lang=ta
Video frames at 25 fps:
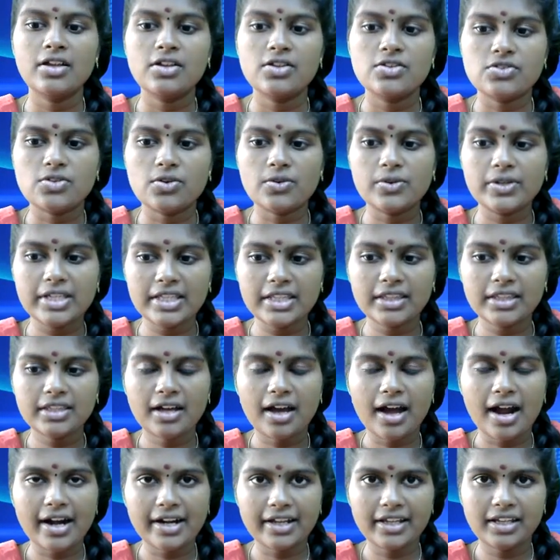ஸோ இந்த
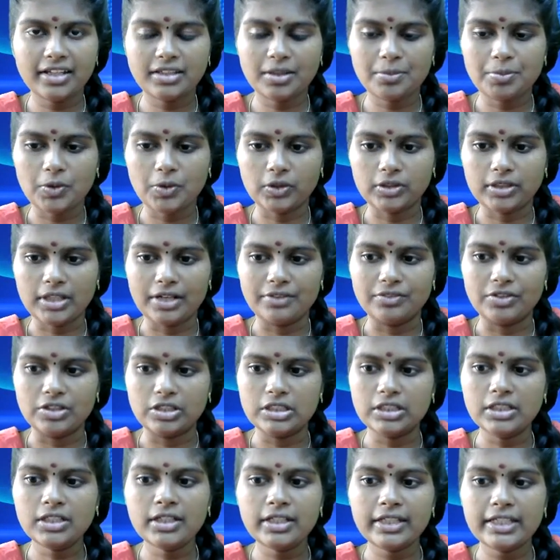ஆணையத்தை
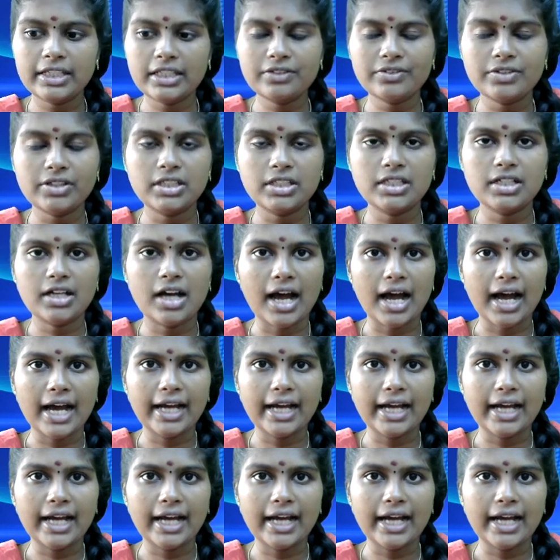பொறுத்தளவுக்கு இது வந்து